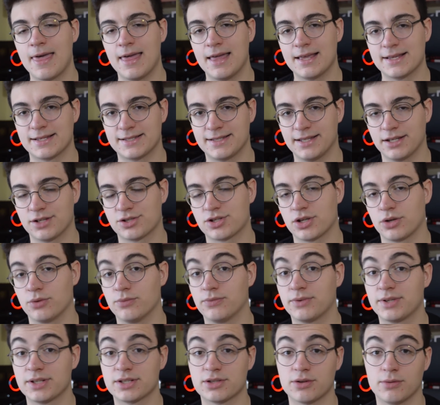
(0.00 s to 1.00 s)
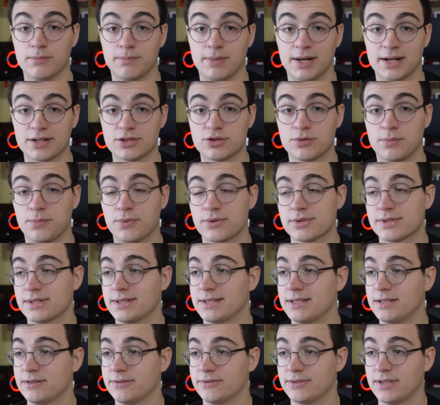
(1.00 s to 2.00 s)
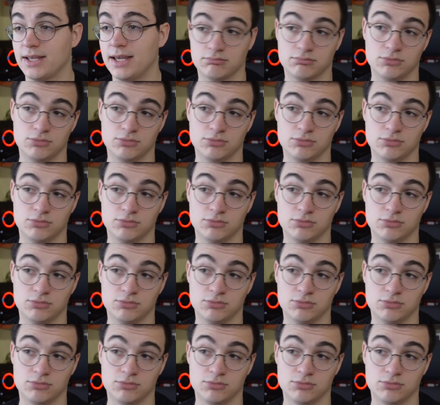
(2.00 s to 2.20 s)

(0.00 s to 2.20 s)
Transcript: z tej żarówki są bardzo pozytywne.